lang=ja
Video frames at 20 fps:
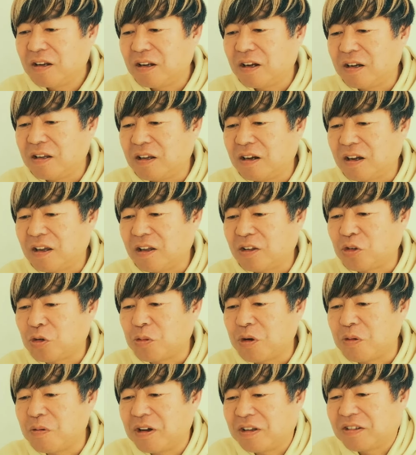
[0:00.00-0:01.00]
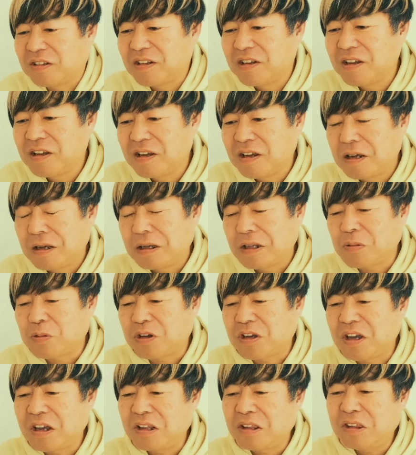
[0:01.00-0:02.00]
ないだけだと思います。で
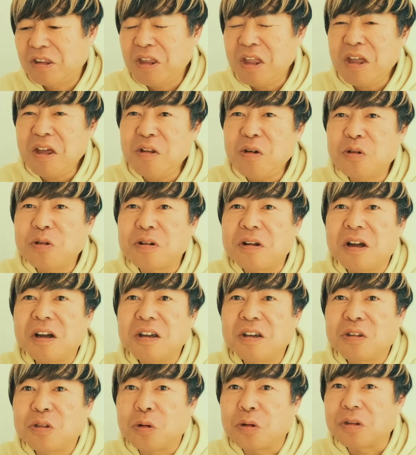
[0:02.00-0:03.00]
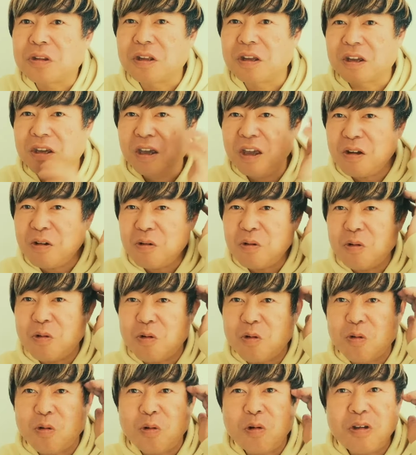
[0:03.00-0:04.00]
も、決定力ない人って結
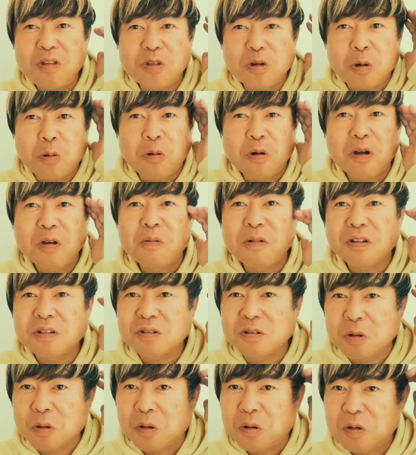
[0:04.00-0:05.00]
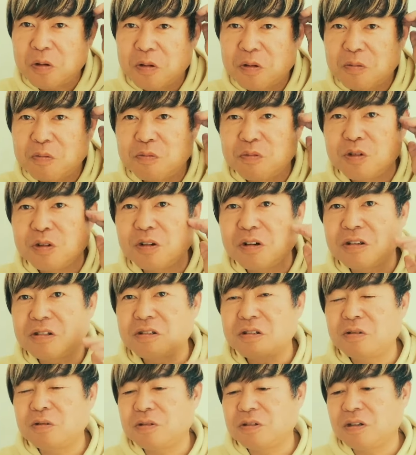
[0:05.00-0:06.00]
構多いと思いますよ。
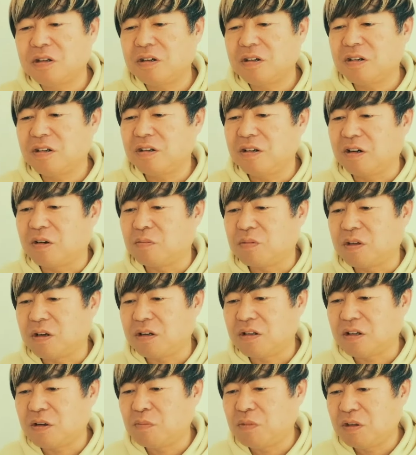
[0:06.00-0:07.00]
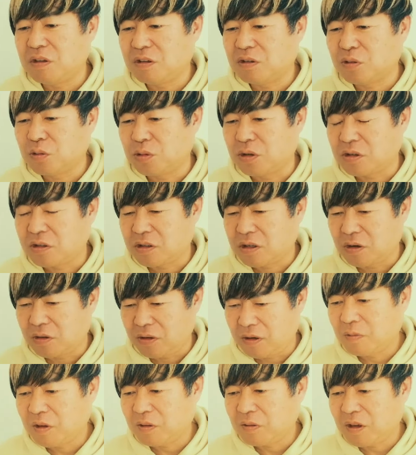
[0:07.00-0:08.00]
昔の J リーガー大体みんなそうでした
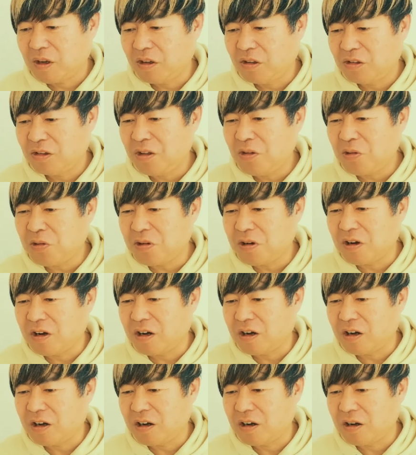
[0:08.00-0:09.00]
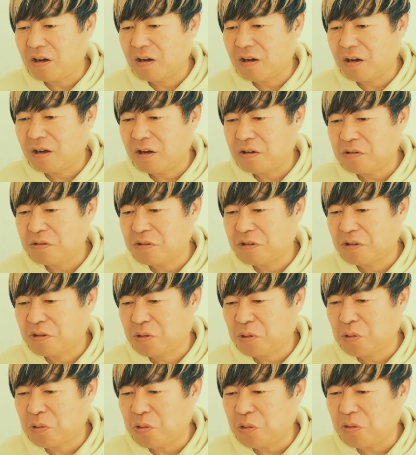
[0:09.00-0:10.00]
よ。決定力がある
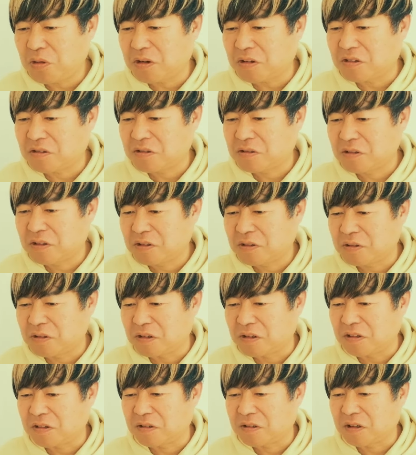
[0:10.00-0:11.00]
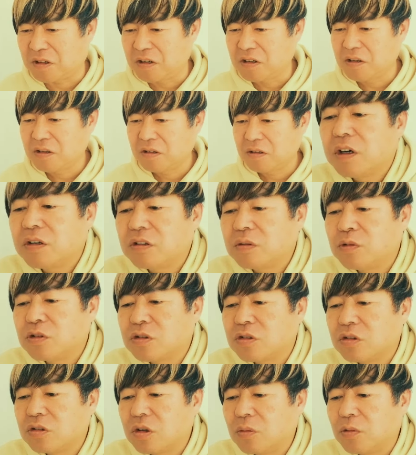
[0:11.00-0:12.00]
人の方が少なくないですかパスも
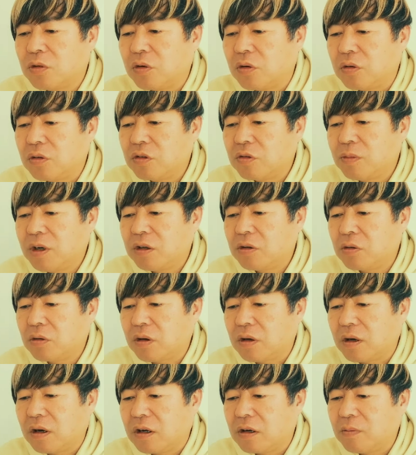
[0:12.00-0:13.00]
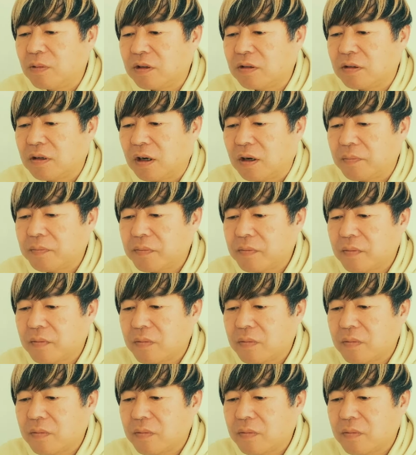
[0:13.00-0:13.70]
シュートも上手い時がありますが、